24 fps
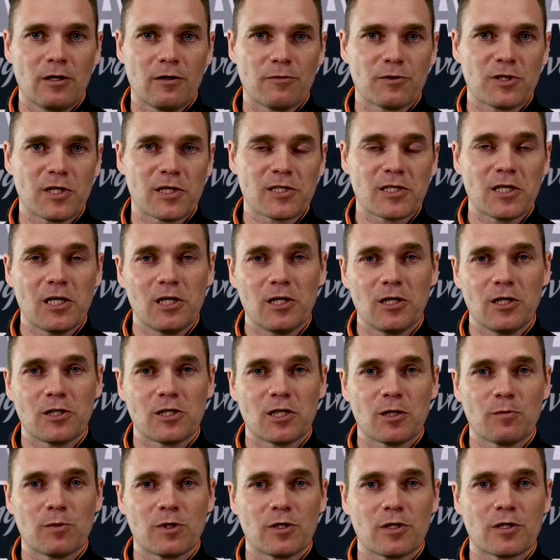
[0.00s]
Все остальные
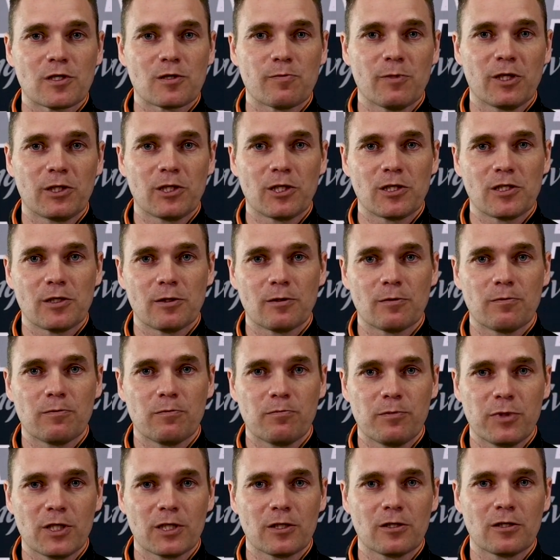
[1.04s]
темы смотрите
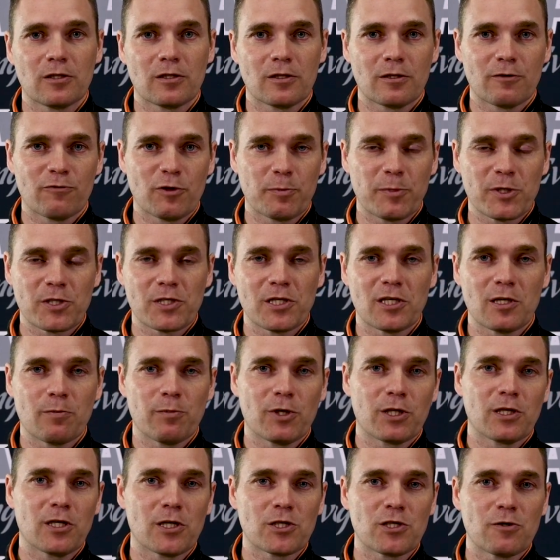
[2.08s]
под, э, в описании
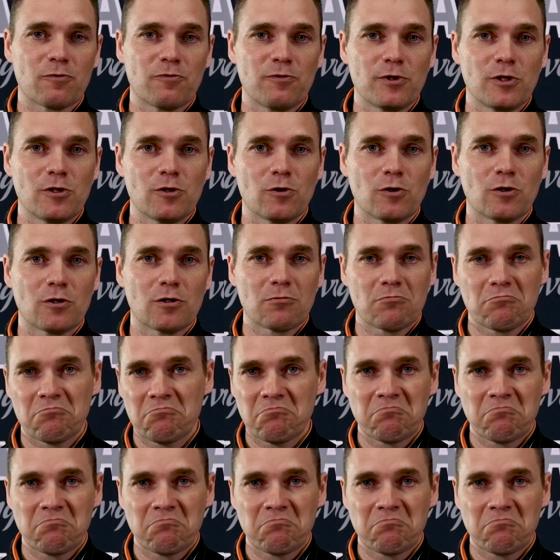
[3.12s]
под нашим видео.